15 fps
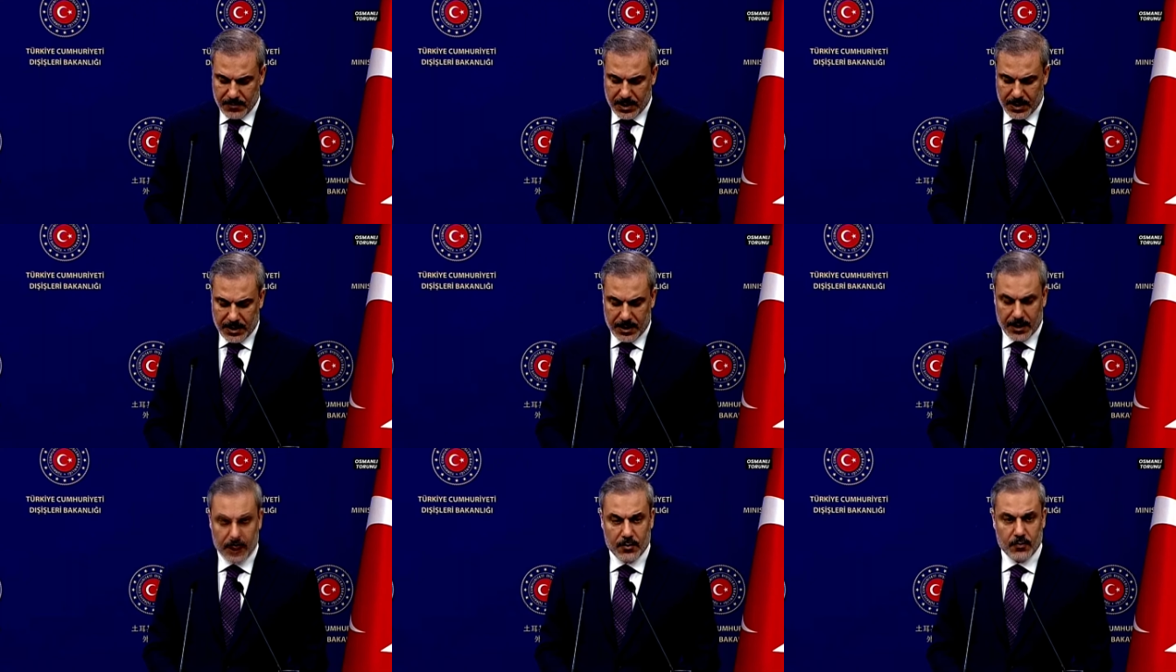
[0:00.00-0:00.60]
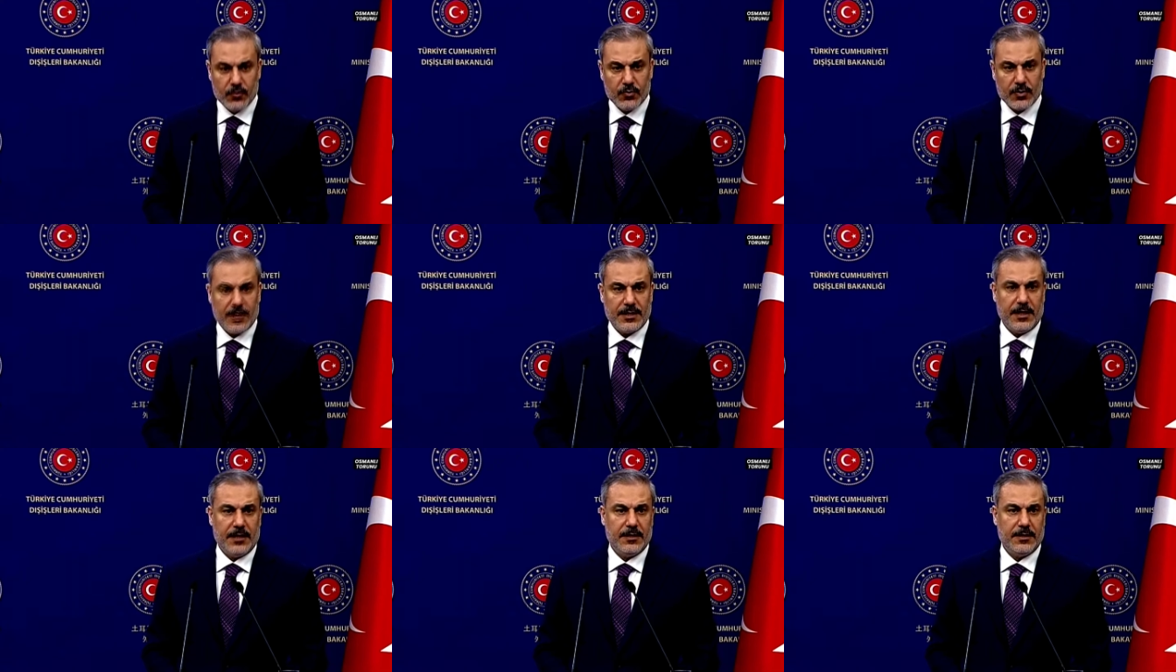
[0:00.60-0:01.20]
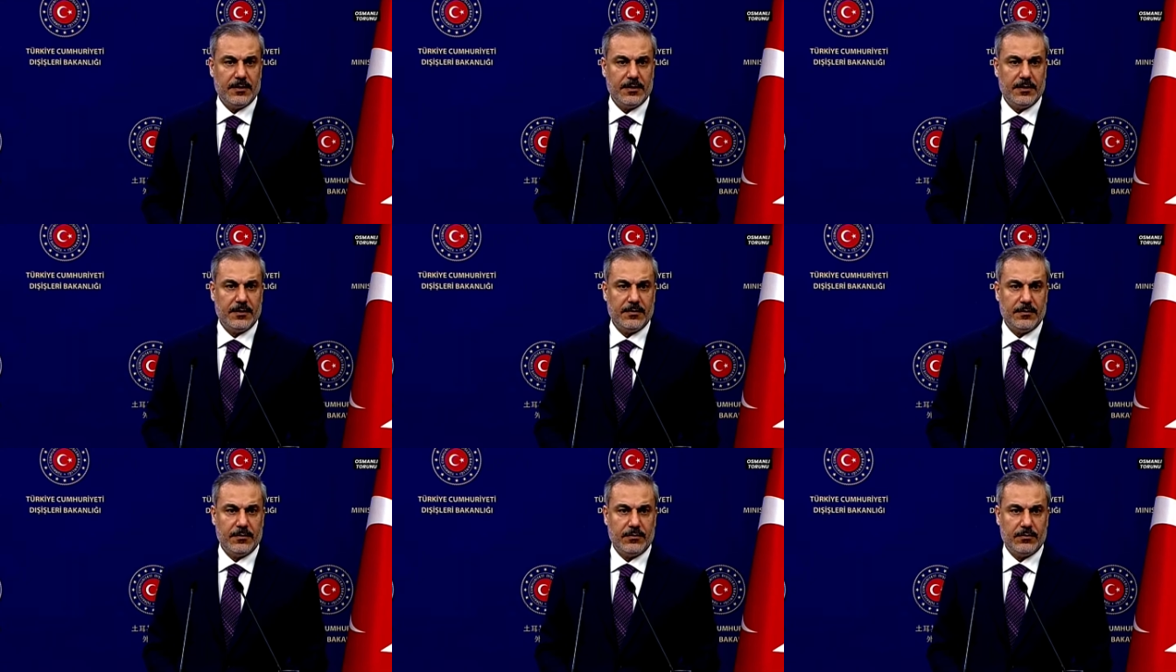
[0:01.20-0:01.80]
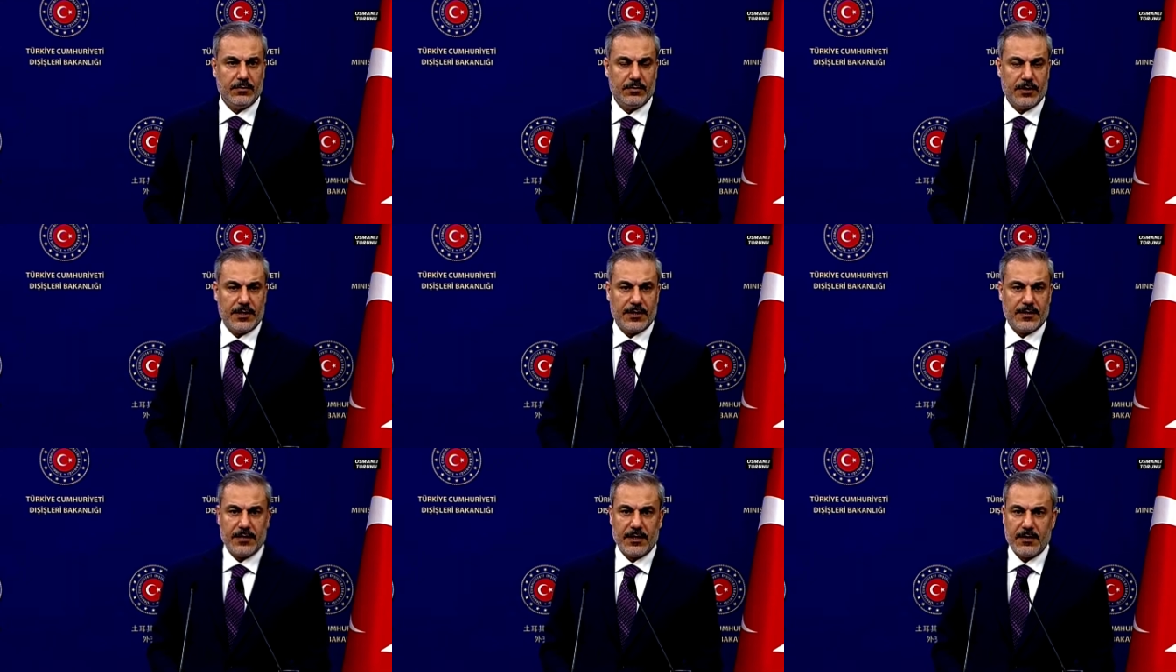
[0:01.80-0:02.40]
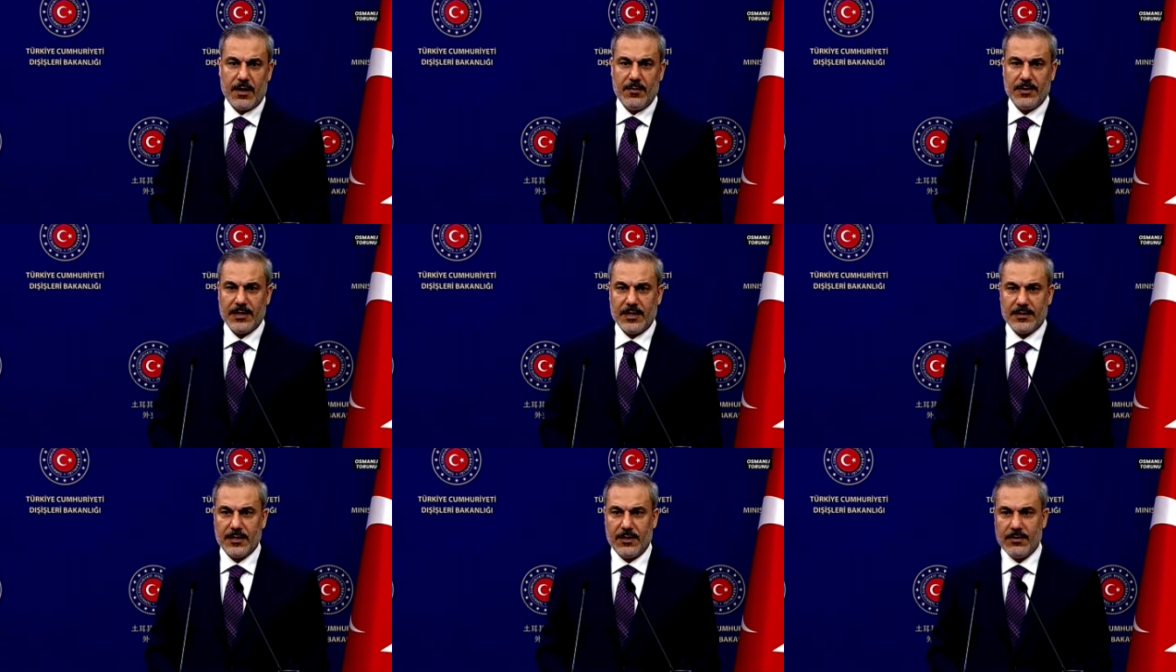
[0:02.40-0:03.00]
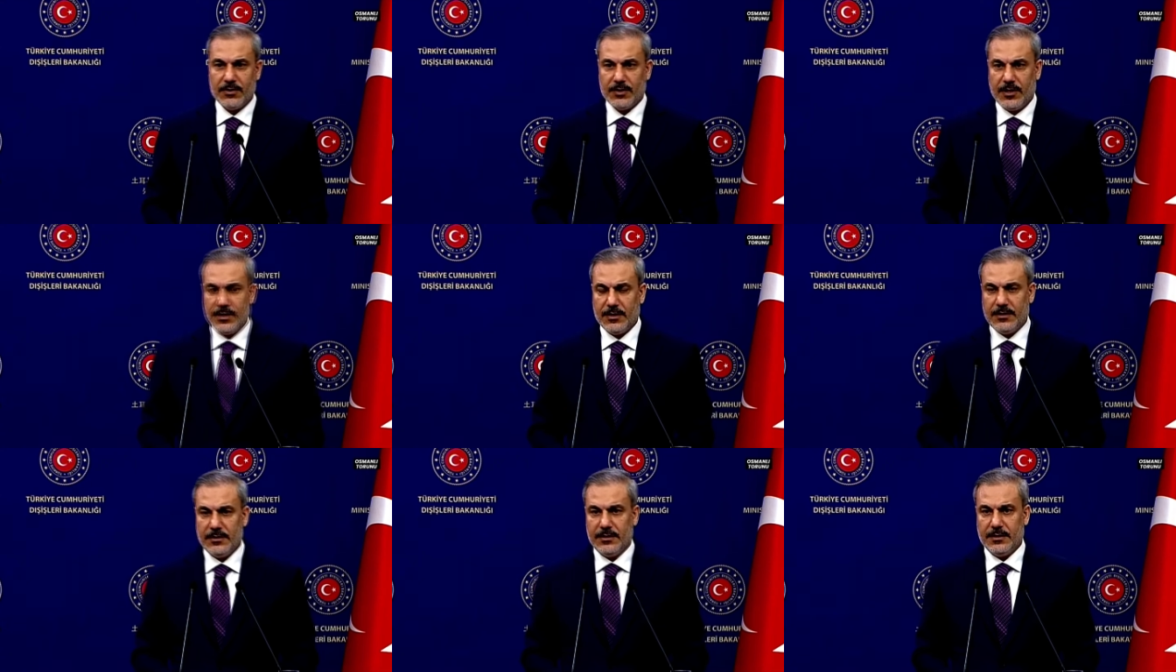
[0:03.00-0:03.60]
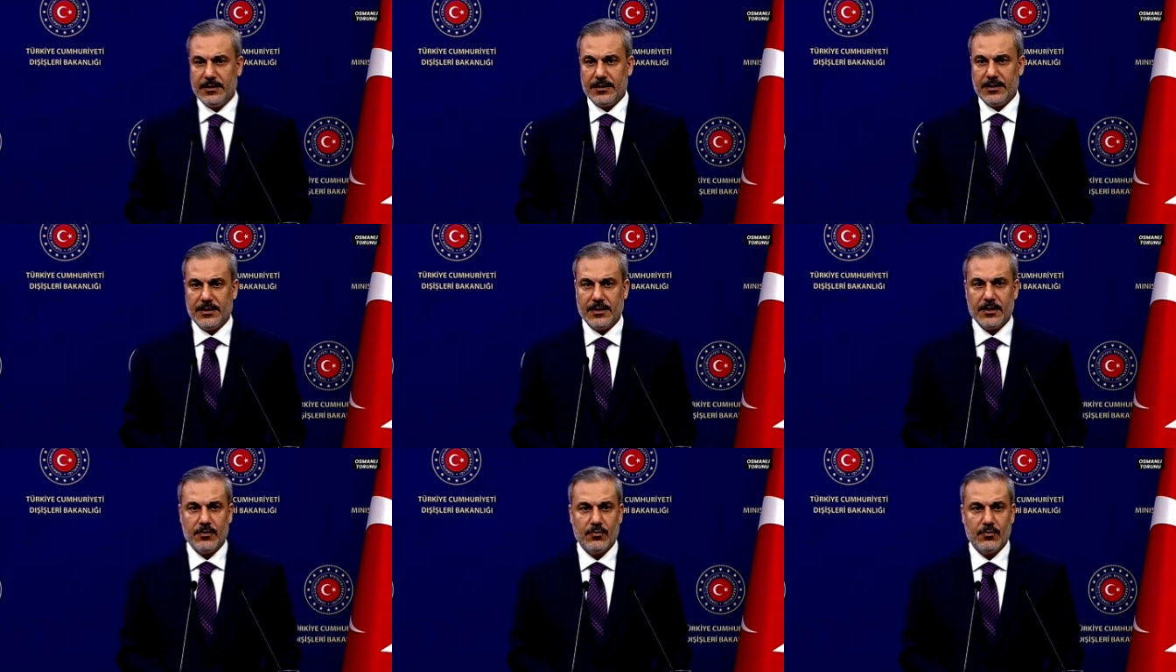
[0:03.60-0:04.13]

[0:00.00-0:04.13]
e, Ukrayna Rusya arasında devam eden savaşa e, girdik.